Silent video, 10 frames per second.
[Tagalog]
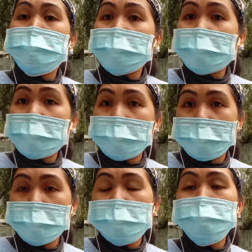
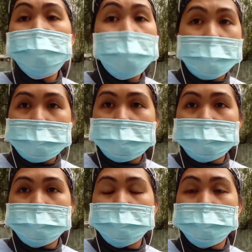madali ang buhay
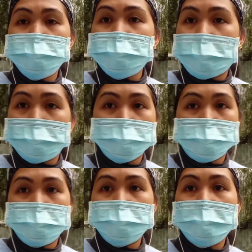natin dito sa
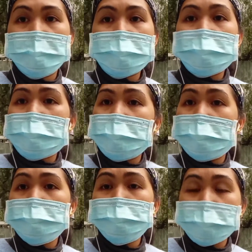abroad. Kaya
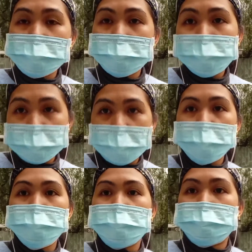kailangan mag-isip
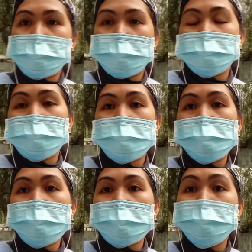tayo ng magandang
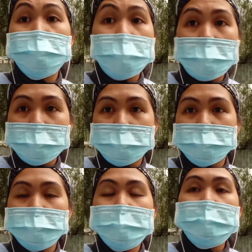
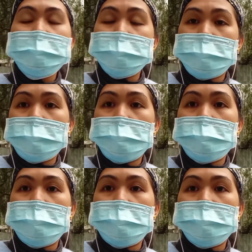kabuhayan na
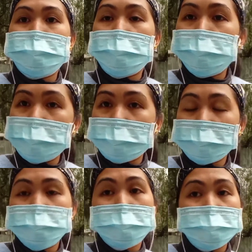pag uwi
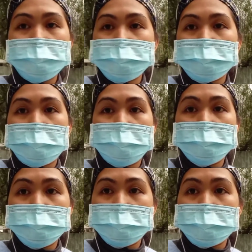natin sa Pinas ay
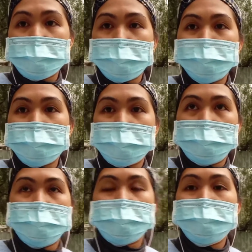hindi na tayo
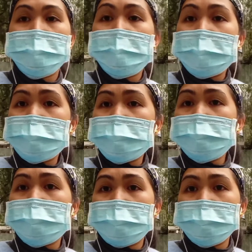maghihirap. Yan
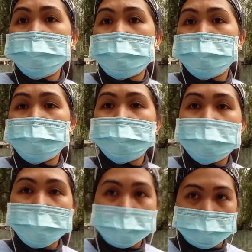guys, um,
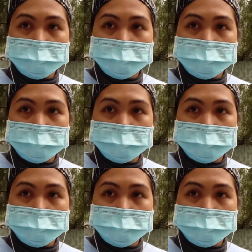start